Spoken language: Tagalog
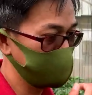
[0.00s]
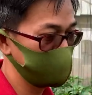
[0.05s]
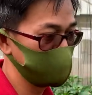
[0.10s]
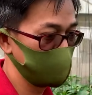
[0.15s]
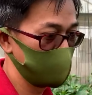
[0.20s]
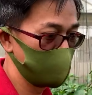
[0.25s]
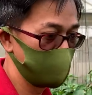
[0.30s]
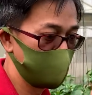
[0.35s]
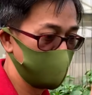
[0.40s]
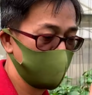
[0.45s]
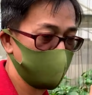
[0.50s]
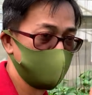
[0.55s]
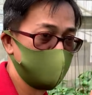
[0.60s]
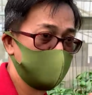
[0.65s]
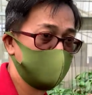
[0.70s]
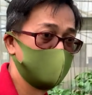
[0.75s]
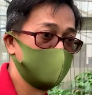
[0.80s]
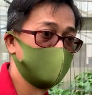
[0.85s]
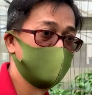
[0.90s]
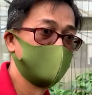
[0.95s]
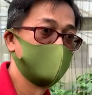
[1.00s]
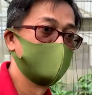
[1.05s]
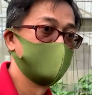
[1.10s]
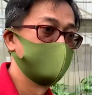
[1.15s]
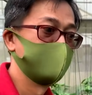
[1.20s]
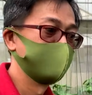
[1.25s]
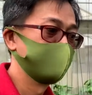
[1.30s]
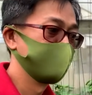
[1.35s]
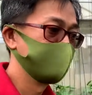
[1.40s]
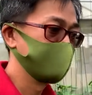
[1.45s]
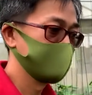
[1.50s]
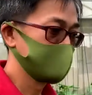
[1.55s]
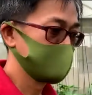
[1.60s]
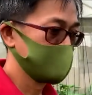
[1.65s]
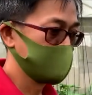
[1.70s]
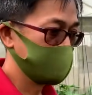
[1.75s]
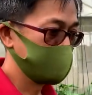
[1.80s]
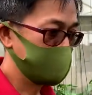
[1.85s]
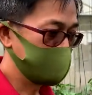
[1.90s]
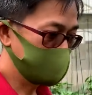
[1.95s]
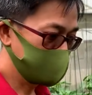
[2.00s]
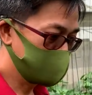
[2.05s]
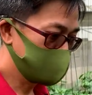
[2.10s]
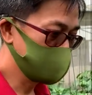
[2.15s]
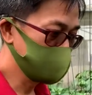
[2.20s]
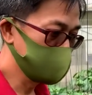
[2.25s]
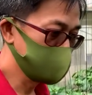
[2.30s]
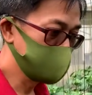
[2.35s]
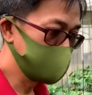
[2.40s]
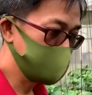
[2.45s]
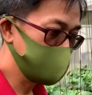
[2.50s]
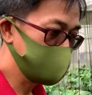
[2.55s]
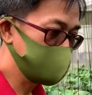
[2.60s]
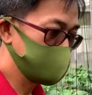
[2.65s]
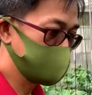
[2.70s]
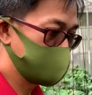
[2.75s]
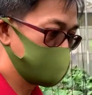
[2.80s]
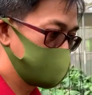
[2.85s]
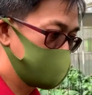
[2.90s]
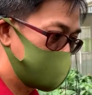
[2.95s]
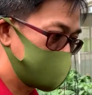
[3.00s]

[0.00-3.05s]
if it's overloaded. But through nutrition,